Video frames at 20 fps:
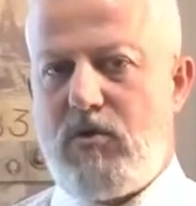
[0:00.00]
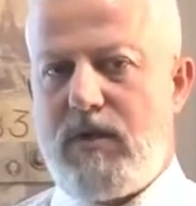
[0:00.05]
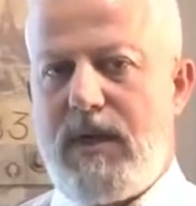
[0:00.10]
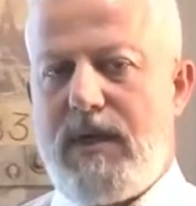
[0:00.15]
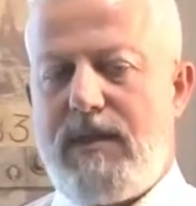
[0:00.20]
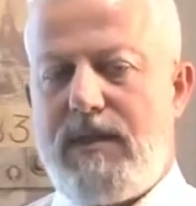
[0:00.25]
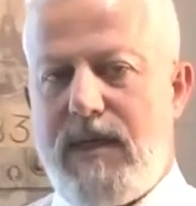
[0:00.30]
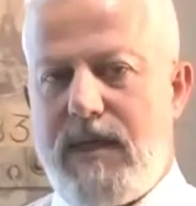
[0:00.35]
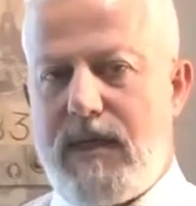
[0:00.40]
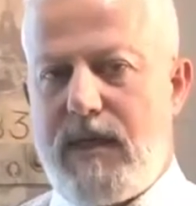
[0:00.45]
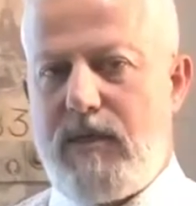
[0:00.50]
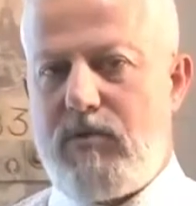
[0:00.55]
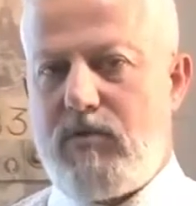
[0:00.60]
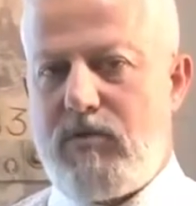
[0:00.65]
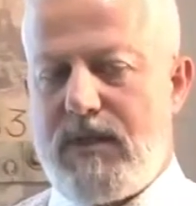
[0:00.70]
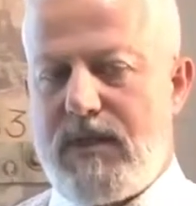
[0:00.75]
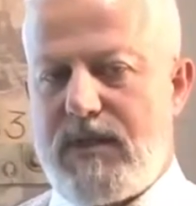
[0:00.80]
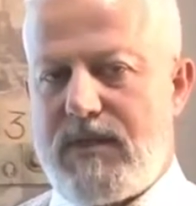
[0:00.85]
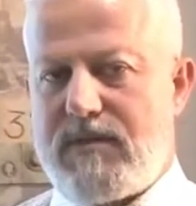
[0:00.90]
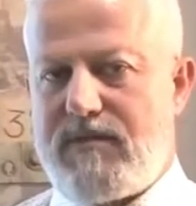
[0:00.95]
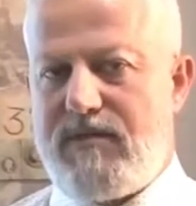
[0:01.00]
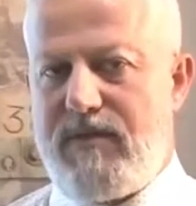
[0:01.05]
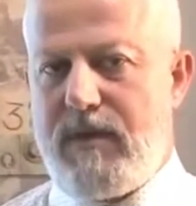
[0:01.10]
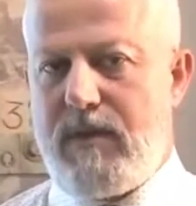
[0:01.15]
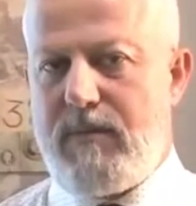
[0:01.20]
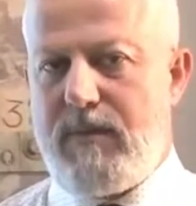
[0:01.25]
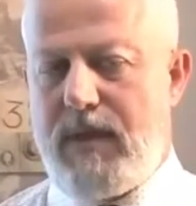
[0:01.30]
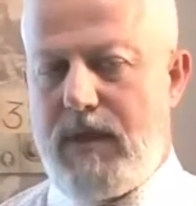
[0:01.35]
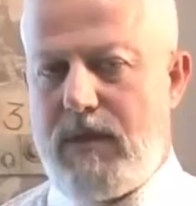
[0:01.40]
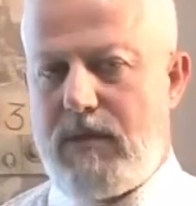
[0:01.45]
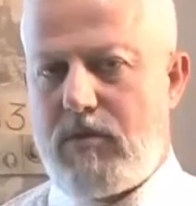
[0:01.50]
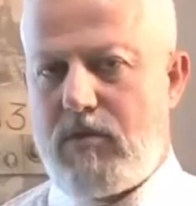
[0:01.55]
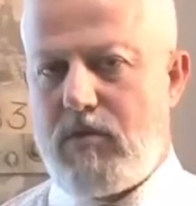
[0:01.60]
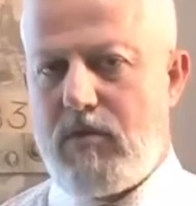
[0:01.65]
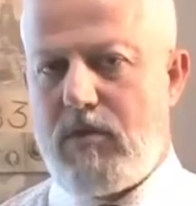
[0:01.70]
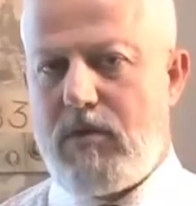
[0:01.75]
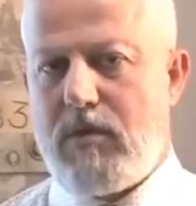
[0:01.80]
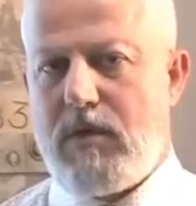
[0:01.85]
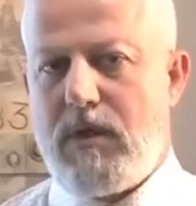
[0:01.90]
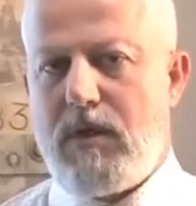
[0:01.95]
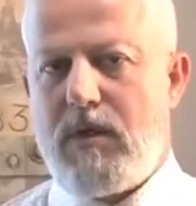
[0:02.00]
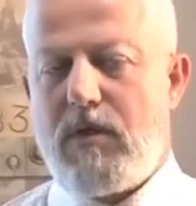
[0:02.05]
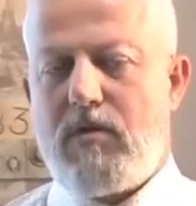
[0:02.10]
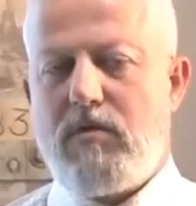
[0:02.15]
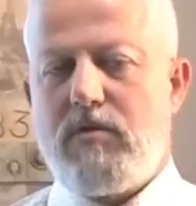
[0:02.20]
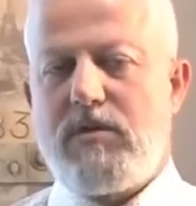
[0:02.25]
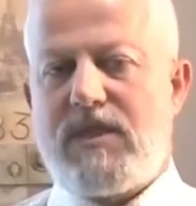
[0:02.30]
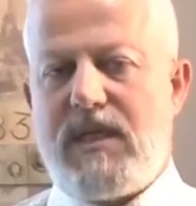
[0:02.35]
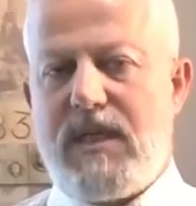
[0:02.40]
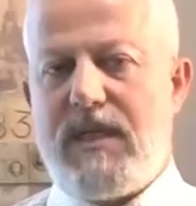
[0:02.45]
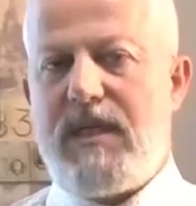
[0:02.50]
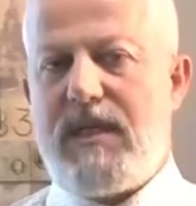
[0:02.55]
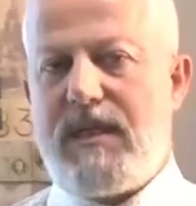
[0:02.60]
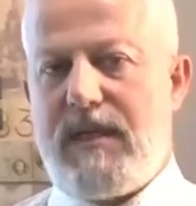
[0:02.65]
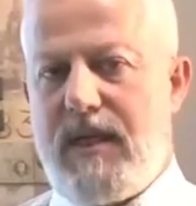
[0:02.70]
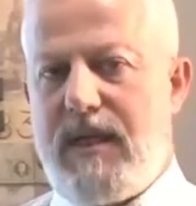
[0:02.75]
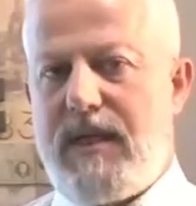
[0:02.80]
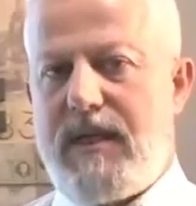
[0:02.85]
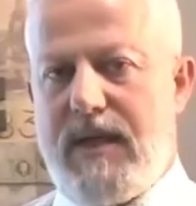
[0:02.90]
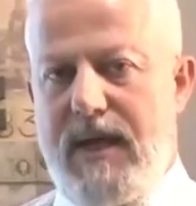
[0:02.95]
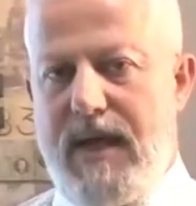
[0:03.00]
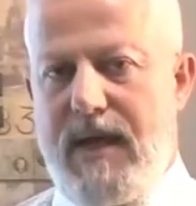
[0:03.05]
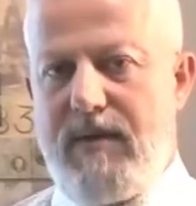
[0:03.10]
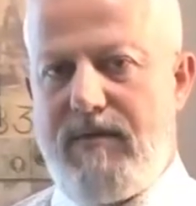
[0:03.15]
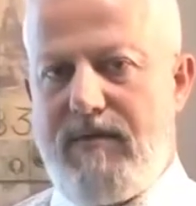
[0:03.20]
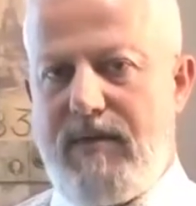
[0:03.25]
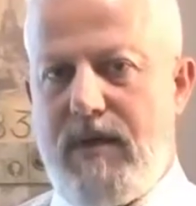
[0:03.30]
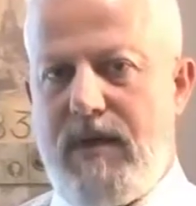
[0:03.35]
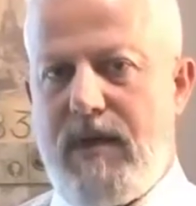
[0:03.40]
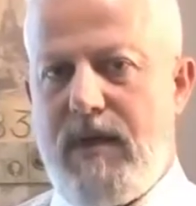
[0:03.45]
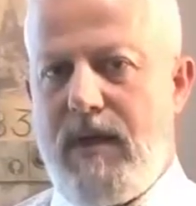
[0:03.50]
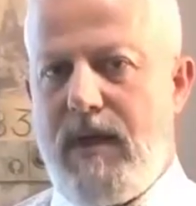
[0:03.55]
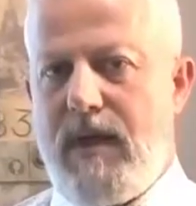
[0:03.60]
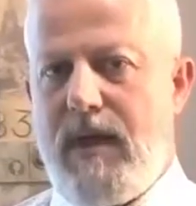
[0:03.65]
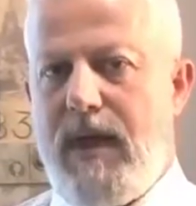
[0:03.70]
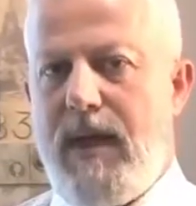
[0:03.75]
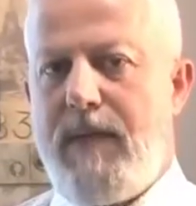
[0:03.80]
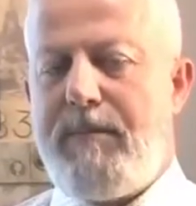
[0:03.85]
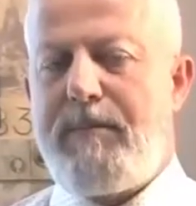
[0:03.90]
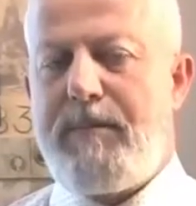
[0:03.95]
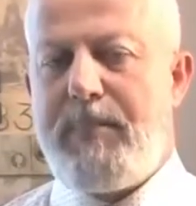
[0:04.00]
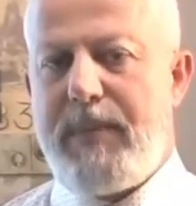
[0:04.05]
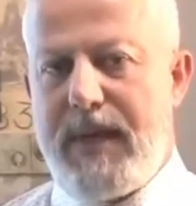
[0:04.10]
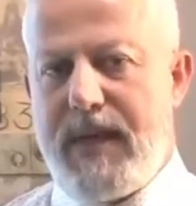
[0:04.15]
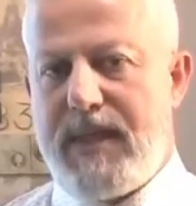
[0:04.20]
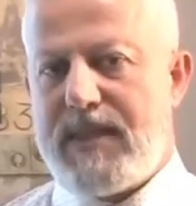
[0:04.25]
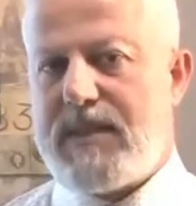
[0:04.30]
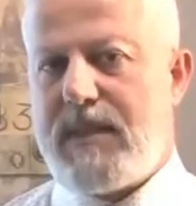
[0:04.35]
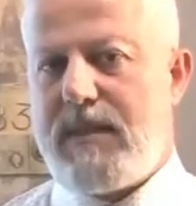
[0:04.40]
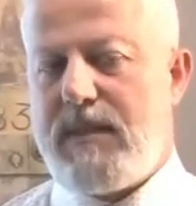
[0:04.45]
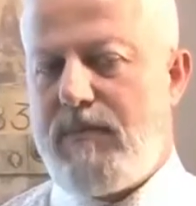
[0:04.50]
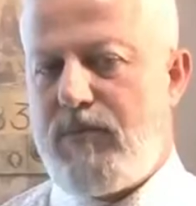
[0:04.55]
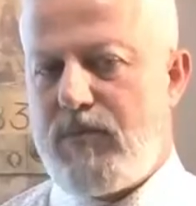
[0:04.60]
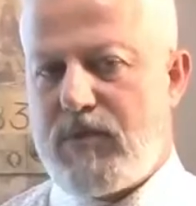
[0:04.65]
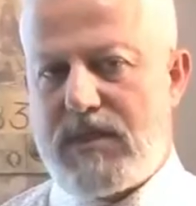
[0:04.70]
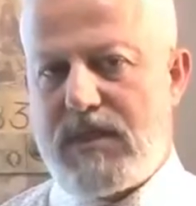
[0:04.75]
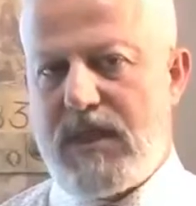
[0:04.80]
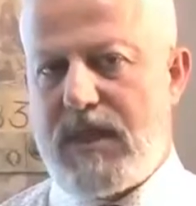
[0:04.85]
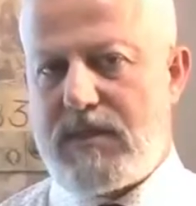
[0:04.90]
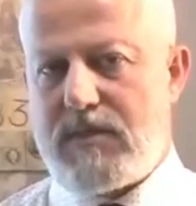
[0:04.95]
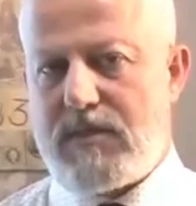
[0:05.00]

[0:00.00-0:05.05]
il decreto di trasferimento, consegna delle chiavi e presa di possesso